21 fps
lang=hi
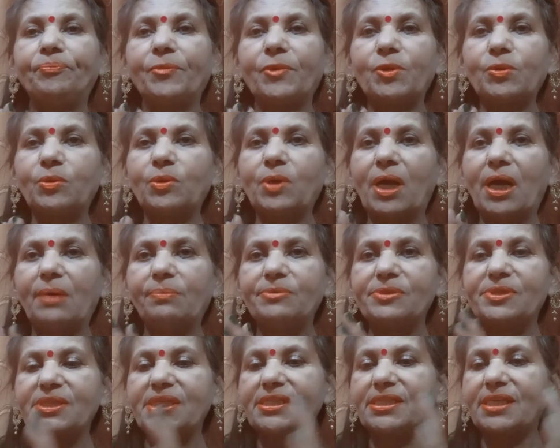तो आप
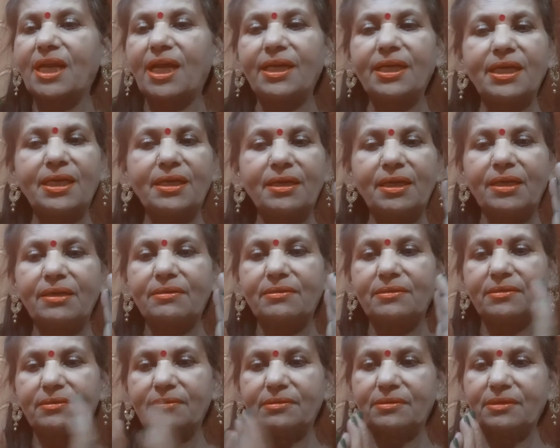उसके सराने एक
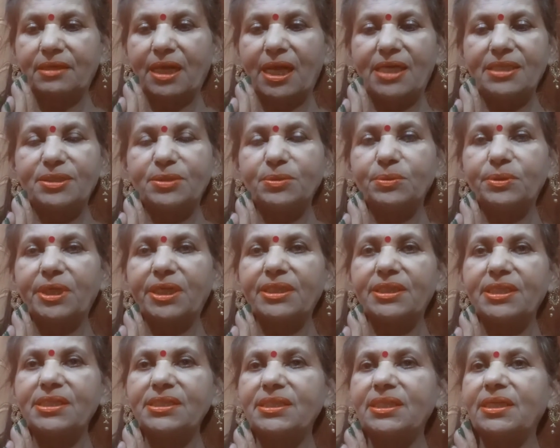ग्लास दूध रख
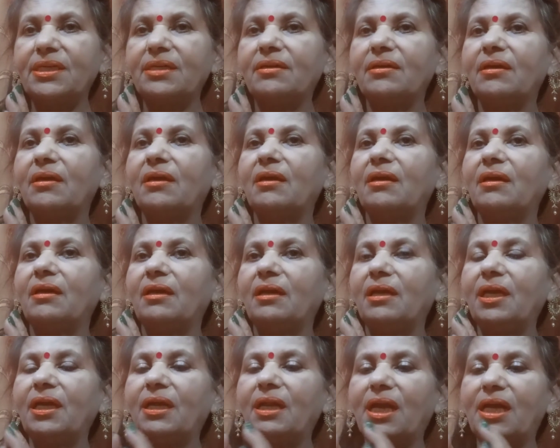दीजिए
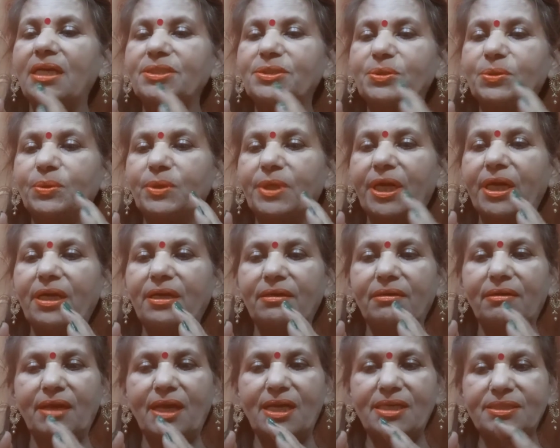एक ग्लास छोटा
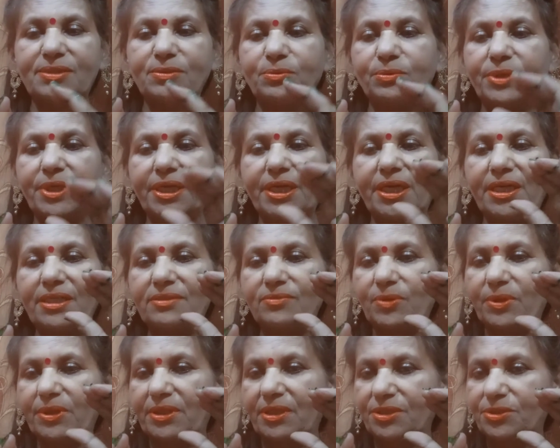ग्लास दूध रखिए जो
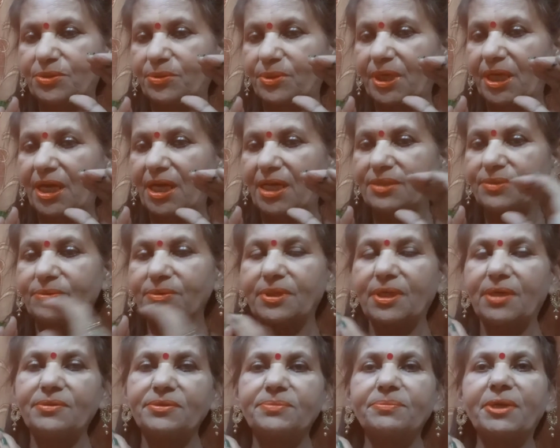इतना छोटा ग्लास होता
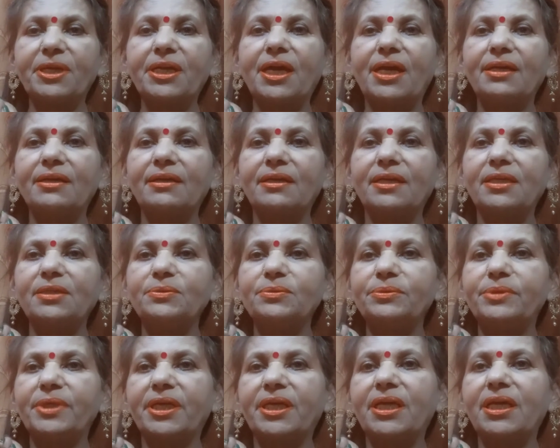है उसमें डाल करके
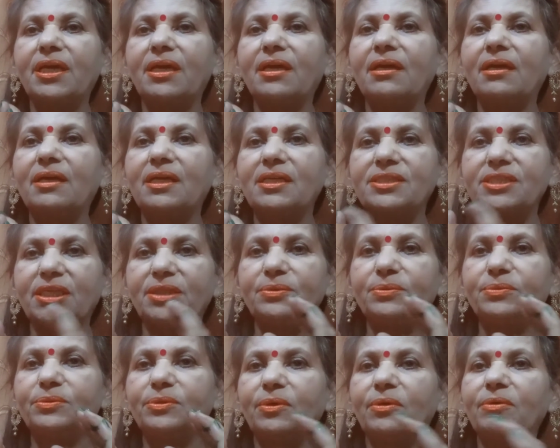दूध रखिए कच्चा
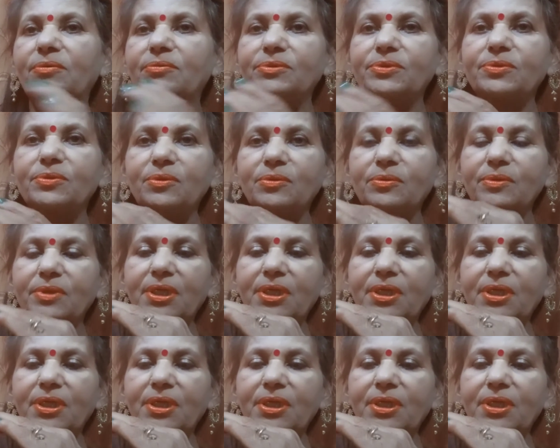दूध और उसको